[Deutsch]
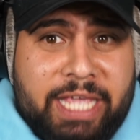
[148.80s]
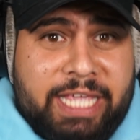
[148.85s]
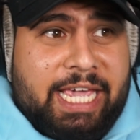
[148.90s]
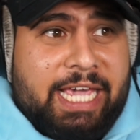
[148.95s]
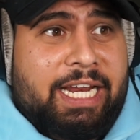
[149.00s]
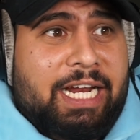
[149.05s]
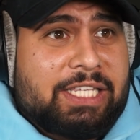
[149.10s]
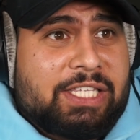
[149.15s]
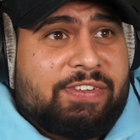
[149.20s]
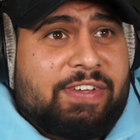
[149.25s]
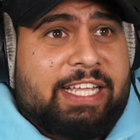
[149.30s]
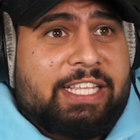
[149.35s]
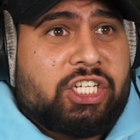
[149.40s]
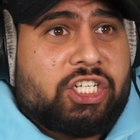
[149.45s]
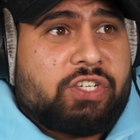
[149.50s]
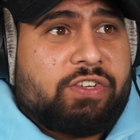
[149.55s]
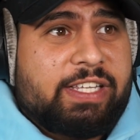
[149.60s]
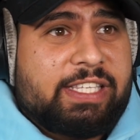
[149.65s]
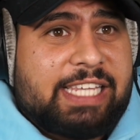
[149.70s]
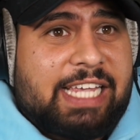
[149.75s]
Jeder zweite
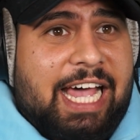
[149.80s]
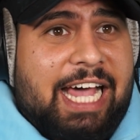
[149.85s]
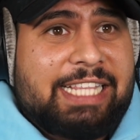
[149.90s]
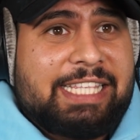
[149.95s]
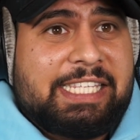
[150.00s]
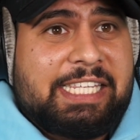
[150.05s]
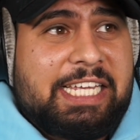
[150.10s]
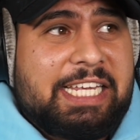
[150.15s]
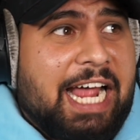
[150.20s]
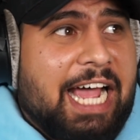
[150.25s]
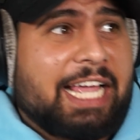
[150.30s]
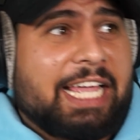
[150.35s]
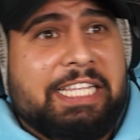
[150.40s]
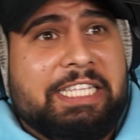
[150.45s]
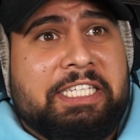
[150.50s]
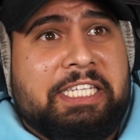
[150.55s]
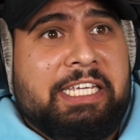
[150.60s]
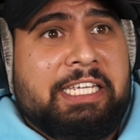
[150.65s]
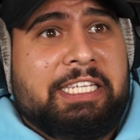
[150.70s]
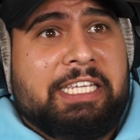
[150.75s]
Schütze hat sie in
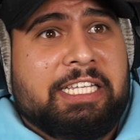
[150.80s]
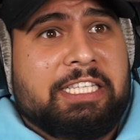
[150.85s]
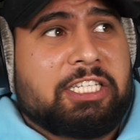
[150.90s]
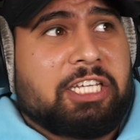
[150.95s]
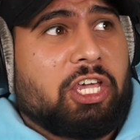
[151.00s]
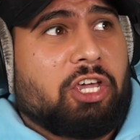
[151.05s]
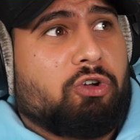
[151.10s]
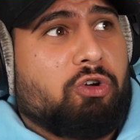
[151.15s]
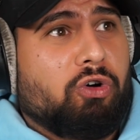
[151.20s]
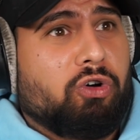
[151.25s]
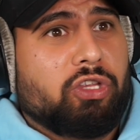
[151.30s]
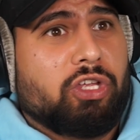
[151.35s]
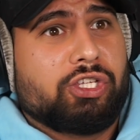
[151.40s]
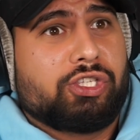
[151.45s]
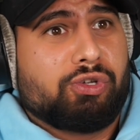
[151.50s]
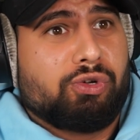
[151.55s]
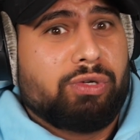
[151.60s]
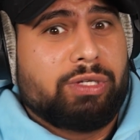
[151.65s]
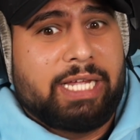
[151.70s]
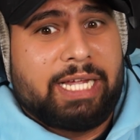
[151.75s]
Argentinien-Trikot oder
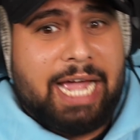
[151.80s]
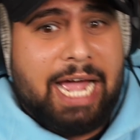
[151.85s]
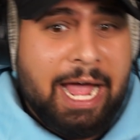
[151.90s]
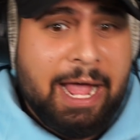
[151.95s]
so, Digga.